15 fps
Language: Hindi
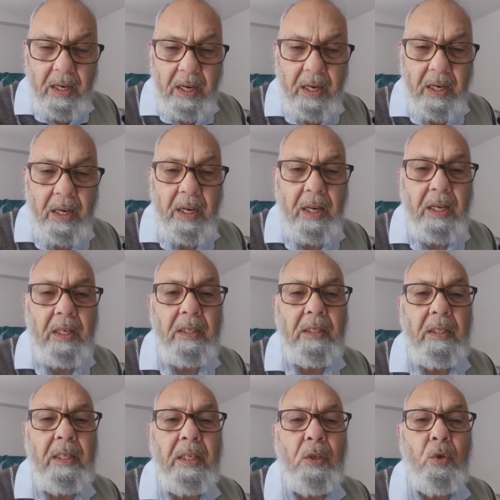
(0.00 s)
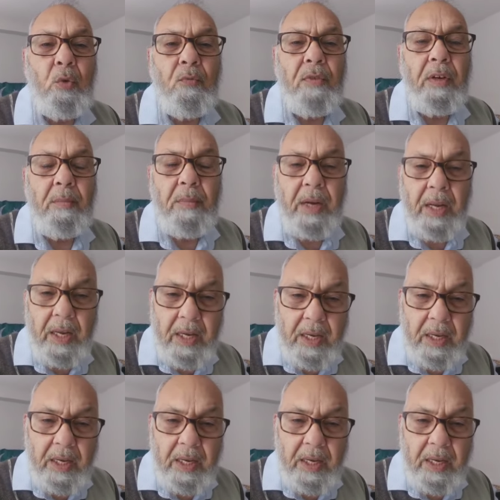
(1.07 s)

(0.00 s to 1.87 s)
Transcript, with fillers: अल्लाह ने जो फरमाया